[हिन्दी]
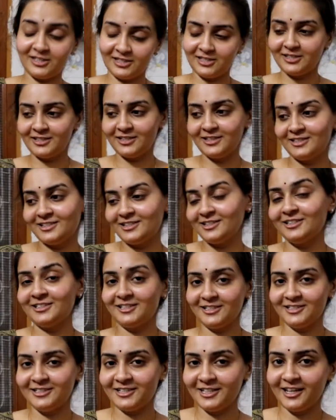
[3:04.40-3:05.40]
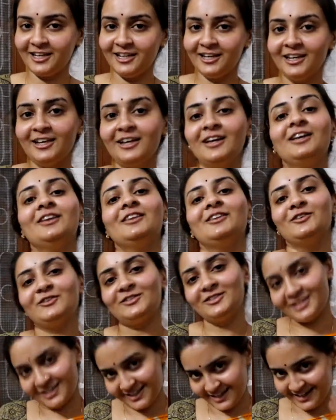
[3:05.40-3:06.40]
अच्छी अच्छी चीज़ें तो
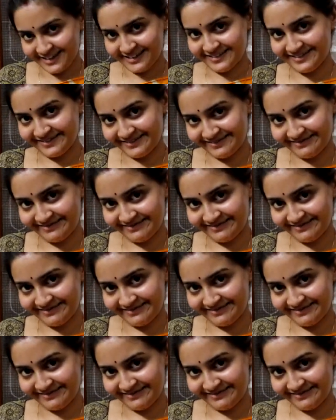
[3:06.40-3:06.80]
चलिए